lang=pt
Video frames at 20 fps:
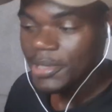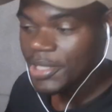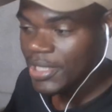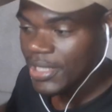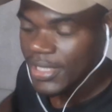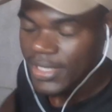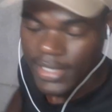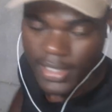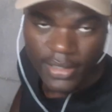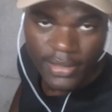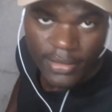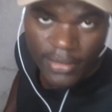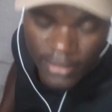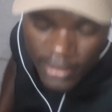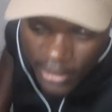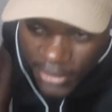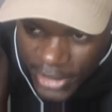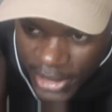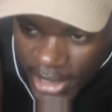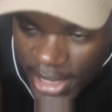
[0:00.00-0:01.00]
esquecendo,
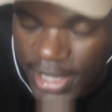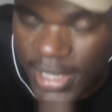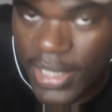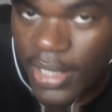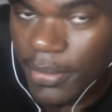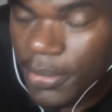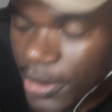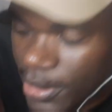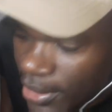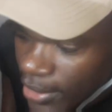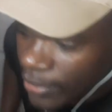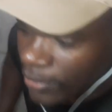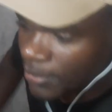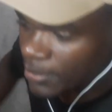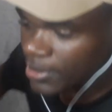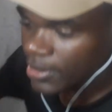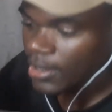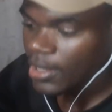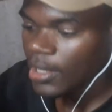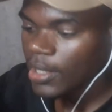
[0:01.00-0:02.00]
não esquece também de
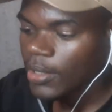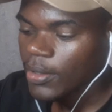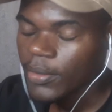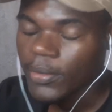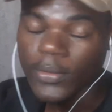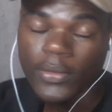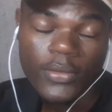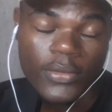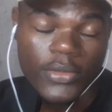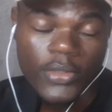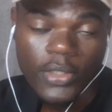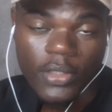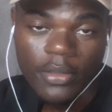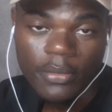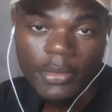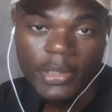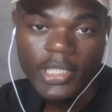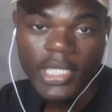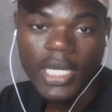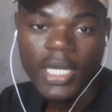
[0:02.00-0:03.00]
comentar o
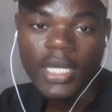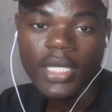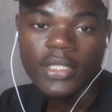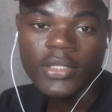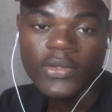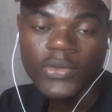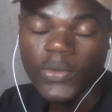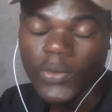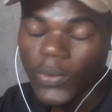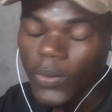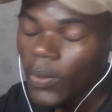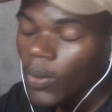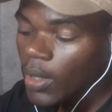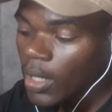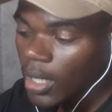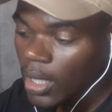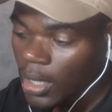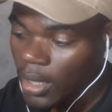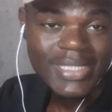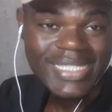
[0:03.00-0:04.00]
nome da
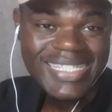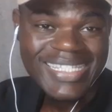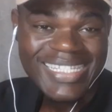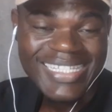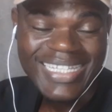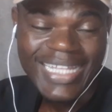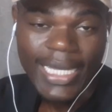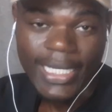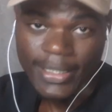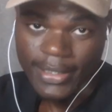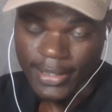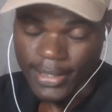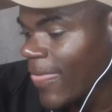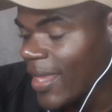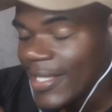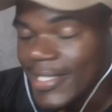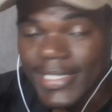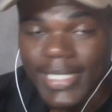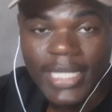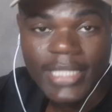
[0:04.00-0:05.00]
tua cidade.
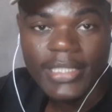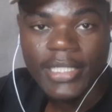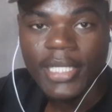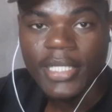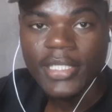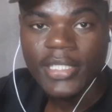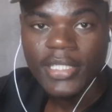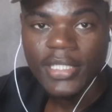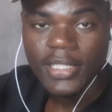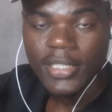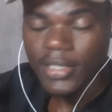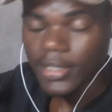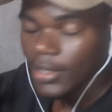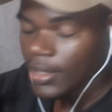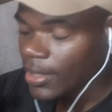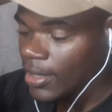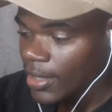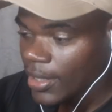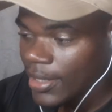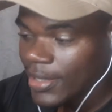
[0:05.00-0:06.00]
Esse canal aqui
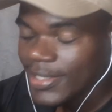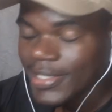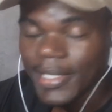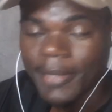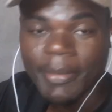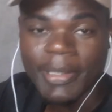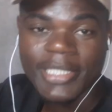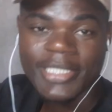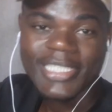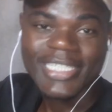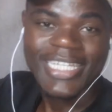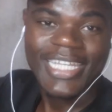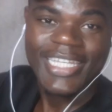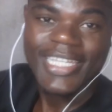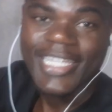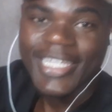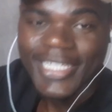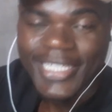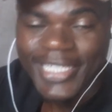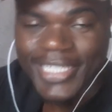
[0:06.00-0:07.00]
é sem mais
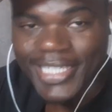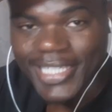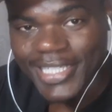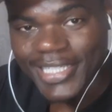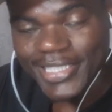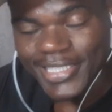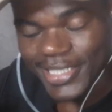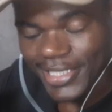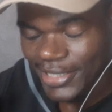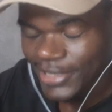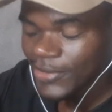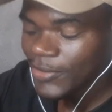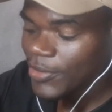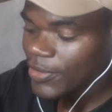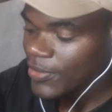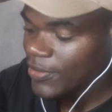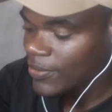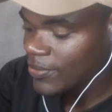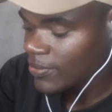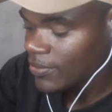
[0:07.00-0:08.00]
QQQ
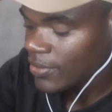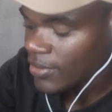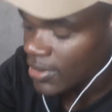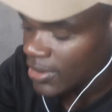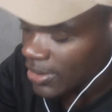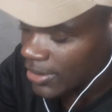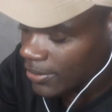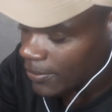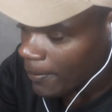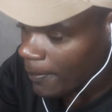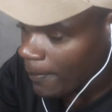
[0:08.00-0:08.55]
321 e